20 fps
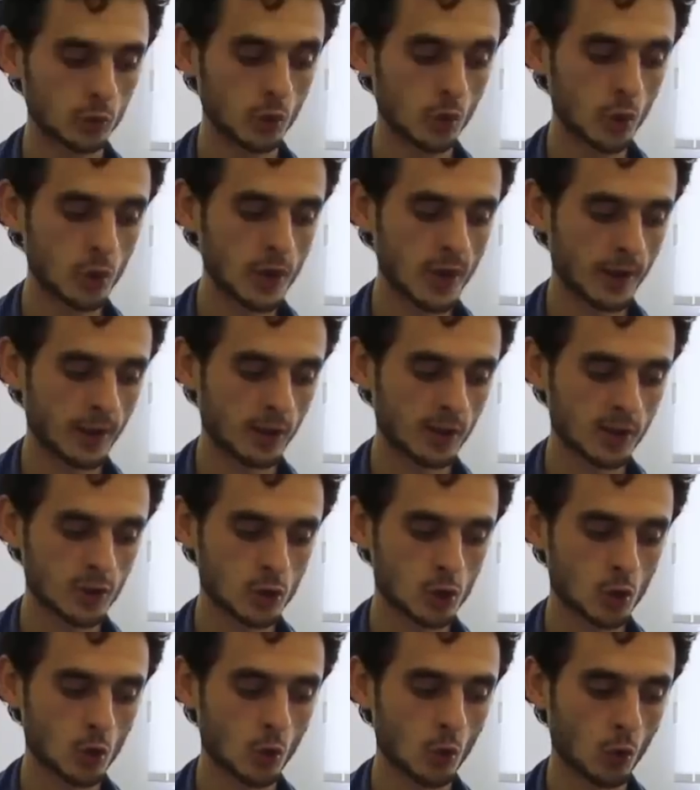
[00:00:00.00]
Доярка
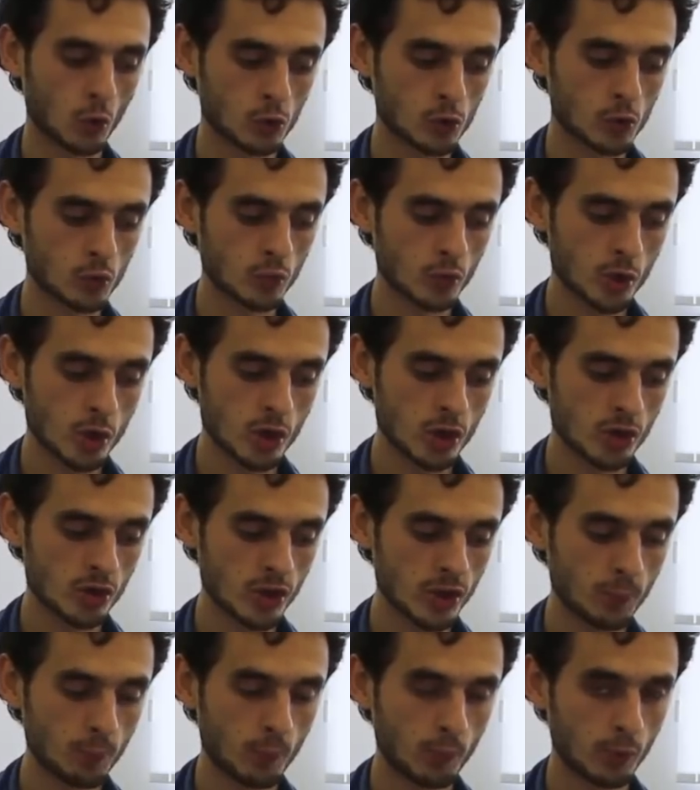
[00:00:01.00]
с
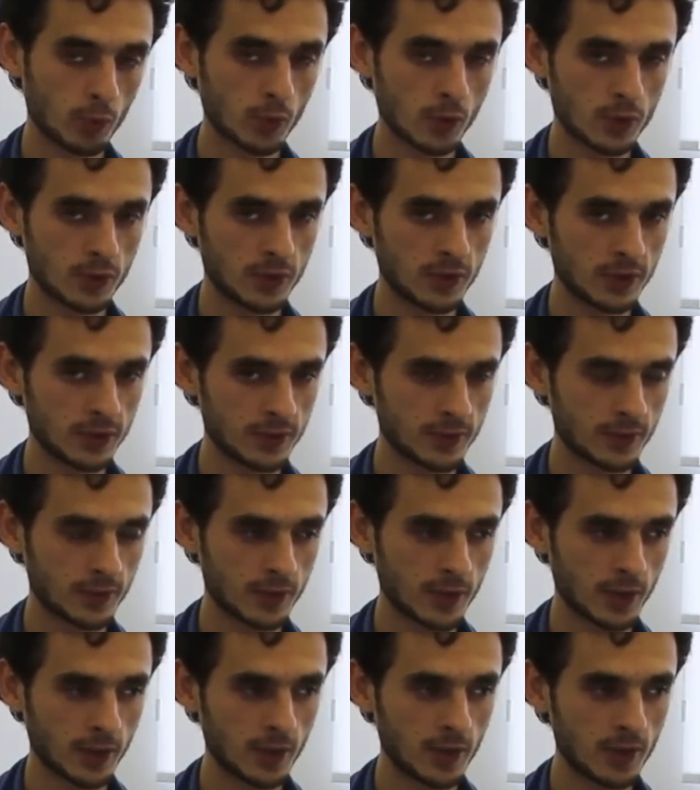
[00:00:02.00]
Корсунщини полетить
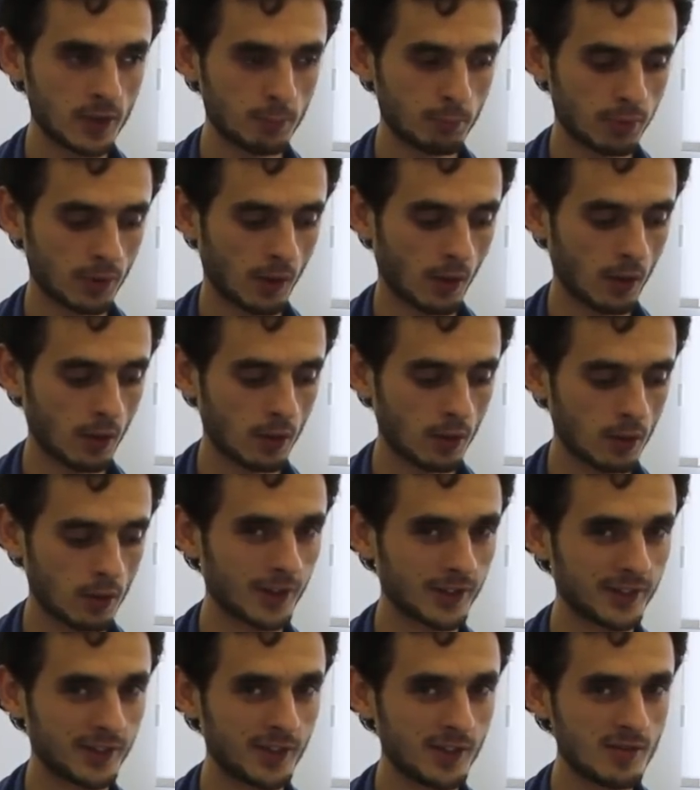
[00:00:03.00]
на Кипр,
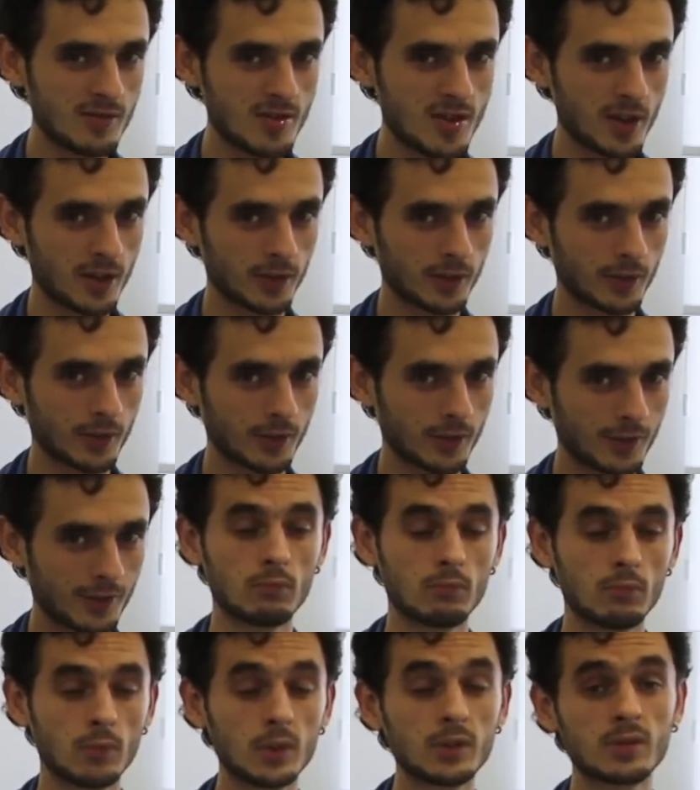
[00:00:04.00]
а ты нет.
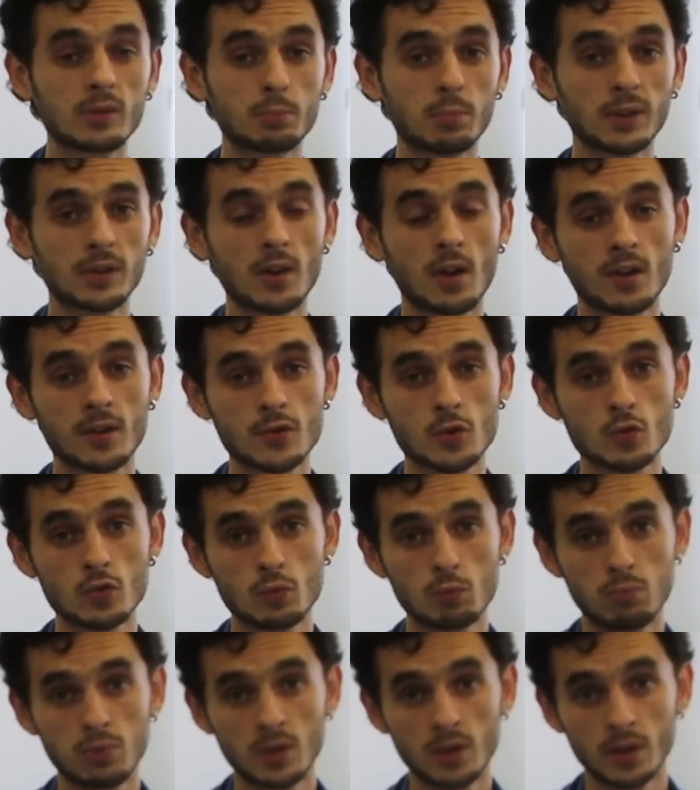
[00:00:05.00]
Этот подарок
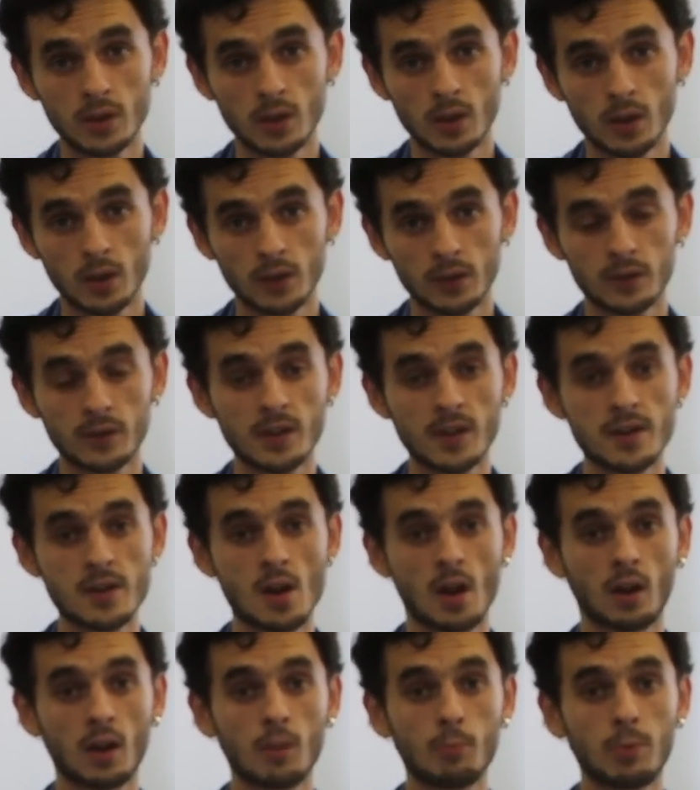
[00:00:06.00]
судьбы
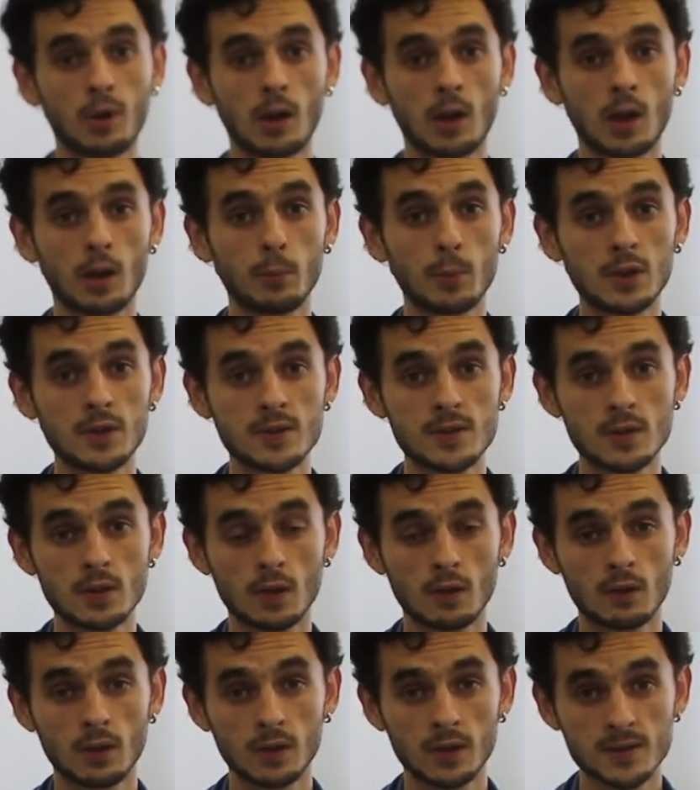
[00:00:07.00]
доярка
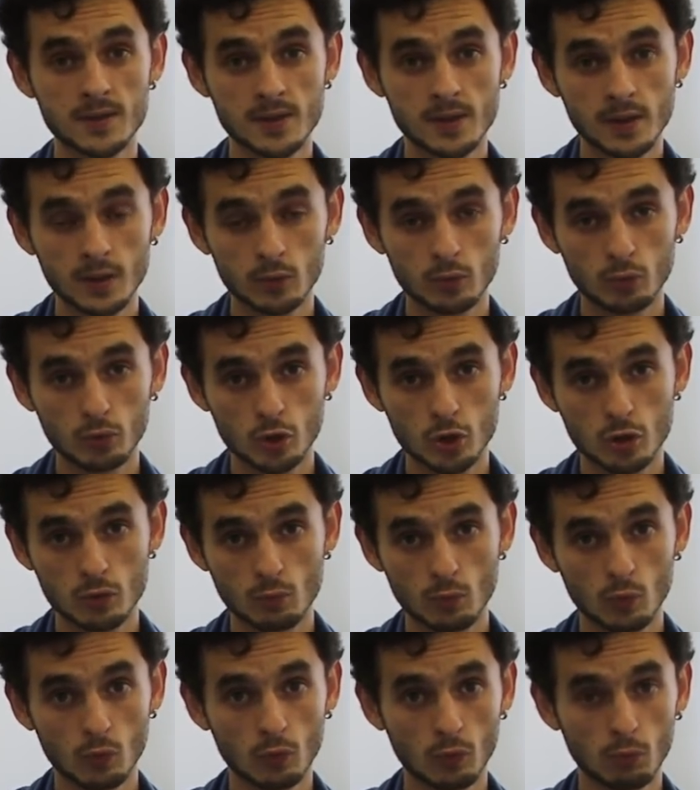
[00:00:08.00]
прокомментировала
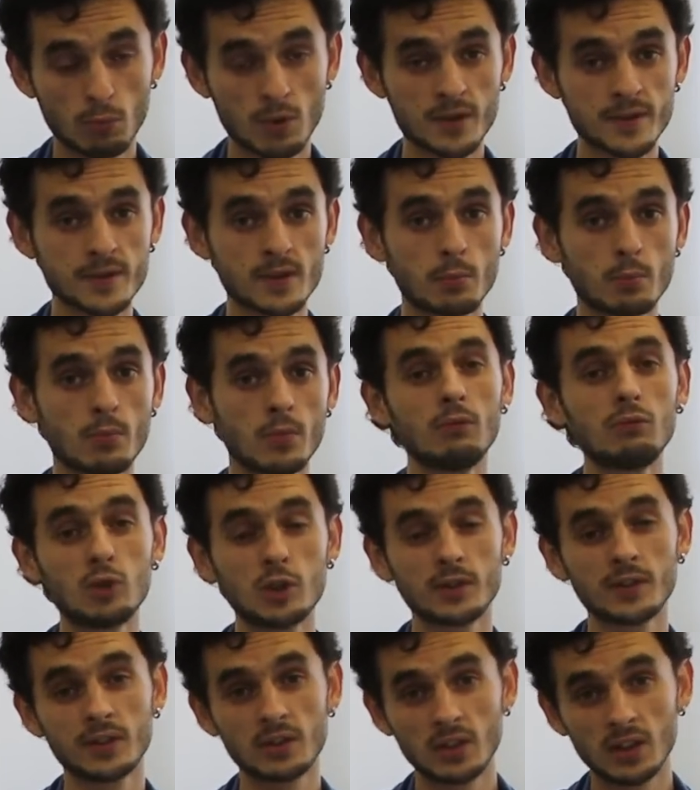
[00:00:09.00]
следующим образом.
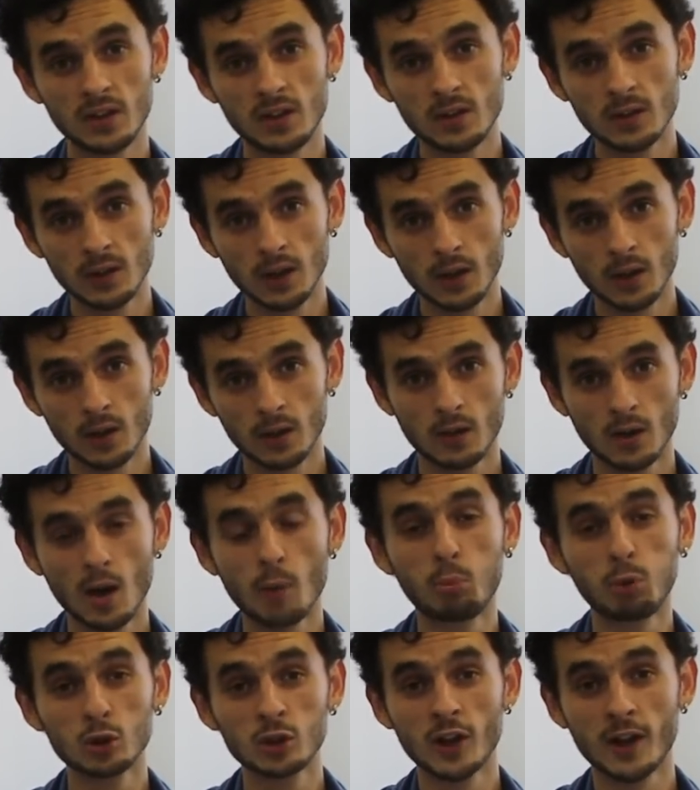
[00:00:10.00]
Не надоело, а
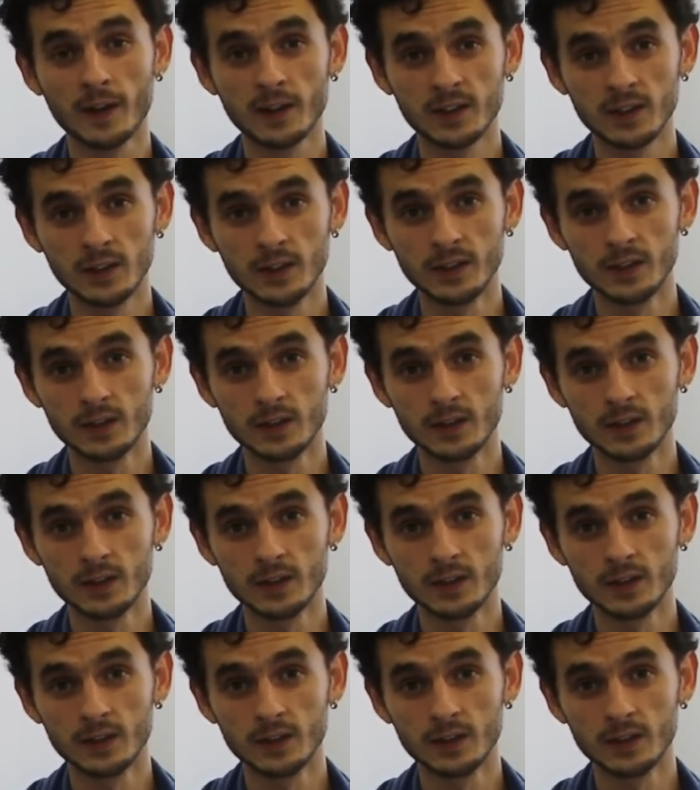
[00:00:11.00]
подарили.